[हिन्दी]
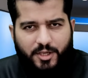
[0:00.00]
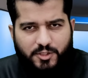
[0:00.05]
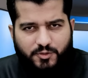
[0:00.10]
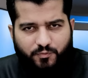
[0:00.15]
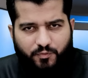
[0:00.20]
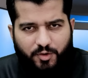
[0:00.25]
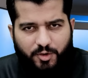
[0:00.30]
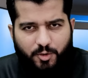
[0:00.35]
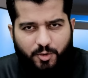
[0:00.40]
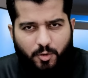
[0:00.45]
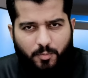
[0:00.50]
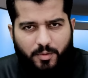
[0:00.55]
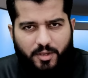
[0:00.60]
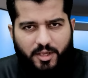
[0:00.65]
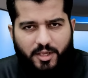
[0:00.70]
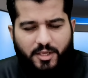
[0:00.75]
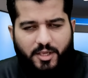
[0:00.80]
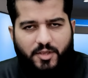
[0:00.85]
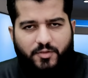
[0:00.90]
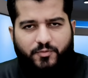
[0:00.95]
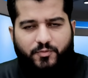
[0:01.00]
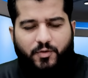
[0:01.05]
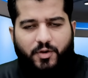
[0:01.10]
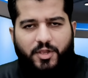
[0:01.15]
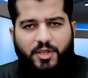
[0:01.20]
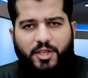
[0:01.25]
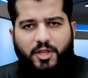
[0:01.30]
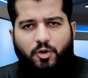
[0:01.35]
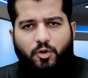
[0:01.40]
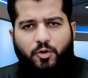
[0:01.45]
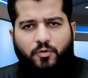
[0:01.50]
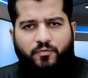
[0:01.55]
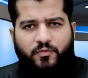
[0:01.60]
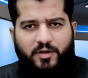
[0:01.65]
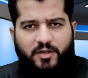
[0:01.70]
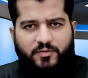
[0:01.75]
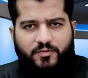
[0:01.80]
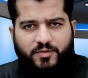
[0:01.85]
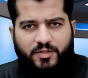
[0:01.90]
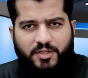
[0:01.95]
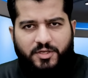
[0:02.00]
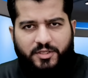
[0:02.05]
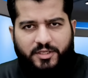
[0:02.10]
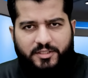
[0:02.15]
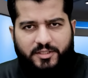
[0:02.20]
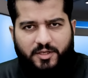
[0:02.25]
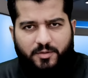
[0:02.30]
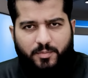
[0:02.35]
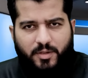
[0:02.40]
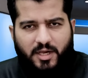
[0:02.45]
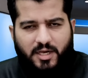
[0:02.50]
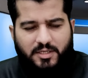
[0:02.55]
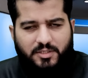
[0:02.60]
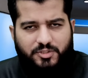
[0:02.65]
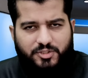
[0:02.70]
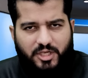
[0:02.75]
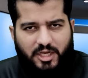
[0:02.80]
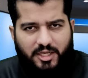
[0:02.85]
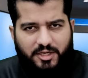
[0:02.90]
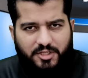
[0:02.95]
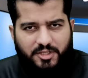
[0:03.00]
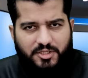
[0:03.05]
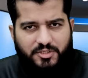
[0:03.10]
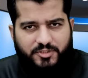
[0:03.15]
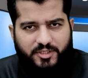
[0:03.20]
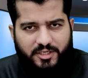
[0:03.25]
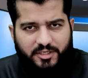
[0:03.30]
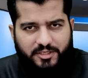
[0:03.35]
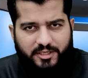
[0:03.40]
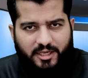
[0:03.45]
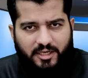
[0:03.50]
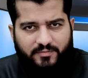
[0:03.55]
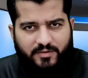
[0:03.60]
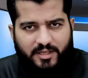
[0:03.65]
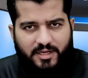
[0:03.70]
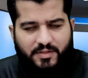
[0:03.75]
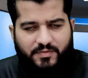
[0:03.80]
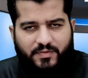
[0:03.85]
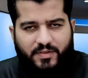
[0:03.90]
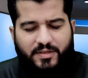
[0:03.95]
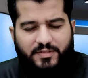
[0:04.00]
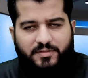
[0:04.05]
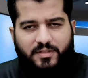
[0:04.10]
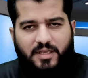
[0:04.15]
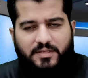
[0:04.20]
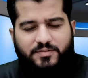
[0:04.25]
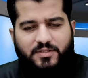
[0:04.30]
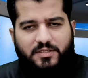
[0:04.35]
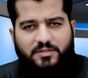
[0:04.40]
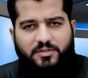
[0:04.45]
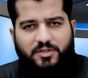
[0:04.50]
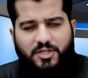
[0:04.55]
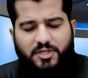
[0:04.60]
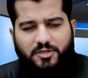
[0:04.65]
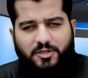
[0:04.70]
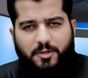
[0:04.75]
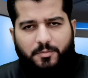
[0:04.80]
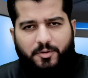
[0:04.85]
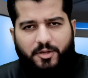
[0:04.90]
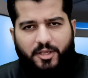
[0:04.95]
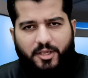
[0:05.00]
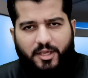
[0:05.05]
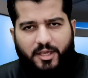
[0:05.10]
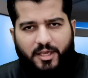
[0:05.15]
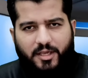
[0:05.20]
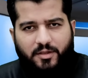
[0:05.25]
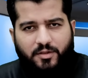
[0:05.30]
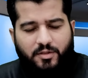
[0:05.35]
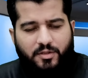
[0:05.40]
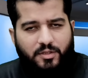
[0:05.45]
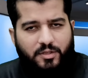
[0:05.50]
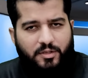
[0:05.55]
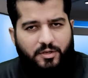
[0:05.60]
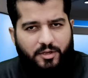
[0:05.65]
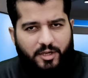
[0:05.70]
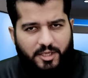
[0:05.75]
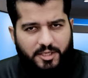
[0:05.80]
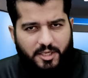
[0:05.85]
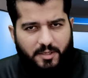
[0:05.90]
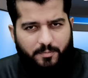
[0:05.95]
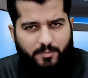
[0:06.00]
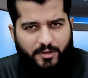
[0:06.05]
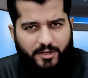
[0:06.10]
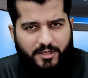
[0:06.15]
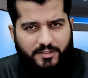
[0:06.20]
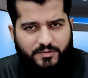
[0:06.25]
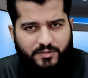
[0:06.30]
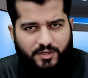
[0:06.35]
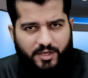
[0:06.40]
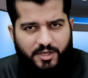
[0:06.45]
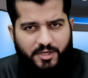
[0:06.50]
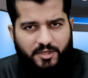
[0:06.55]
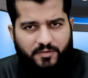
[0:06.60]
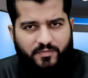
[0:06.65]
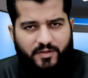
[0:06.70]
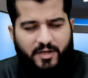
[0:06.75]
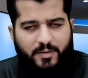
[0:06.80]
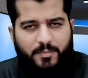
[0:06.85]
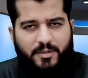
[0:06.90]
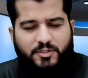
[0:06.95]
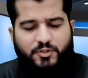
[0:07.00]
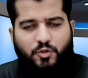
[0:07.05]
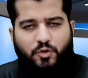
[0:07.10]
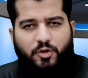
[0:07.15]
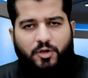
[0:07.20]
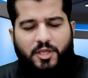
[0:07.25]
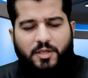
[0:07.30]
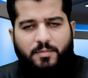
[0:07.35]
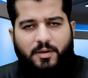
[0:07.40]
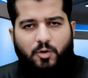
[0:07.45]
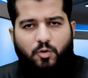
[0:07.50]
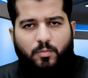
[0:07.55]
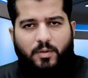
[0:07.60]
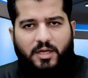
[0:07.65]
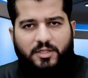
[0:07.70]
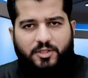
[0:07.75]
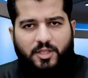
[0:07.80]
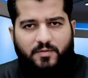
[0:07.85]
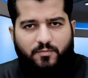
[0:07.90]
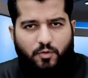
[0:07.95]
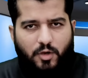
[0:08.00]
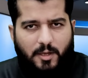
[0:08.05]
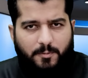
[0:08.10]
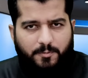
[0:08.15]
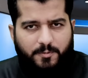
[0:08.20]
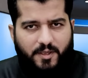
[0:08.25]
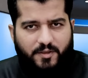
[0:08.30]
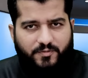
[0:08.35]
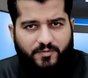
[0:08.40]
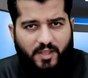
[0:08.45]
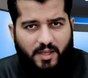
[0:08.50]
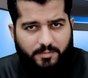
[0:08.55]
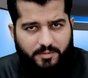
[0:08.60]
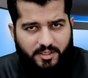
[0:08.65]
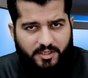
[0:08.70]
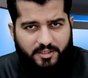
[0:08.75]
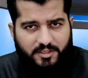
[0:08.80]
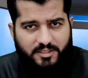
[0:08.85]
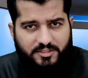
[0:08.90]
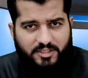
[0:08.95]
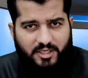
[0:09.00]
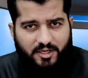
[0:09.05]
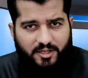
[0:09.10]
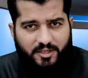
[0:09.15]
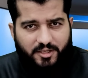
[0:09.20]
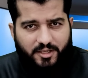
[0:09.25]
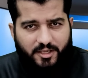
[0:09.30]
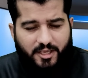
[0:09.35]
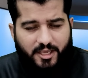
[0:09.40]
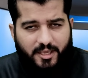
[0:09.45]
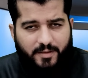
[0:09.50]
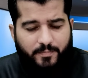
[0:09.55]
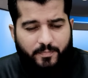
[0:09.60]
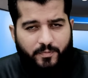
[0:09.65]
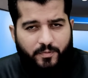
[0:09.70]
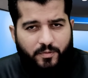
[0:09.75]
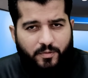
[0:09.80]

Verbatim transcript: इस वीडियो में इसराइल और फ़लस्तीन के दरमियान जारी जंग के हवाले से ताज़ा तरीन ख़बरें हैं नई अपडेट्स नई डिवेलपमेंट्स और नई मालूम हैं वो आपके सामने रखने जा रहे हैं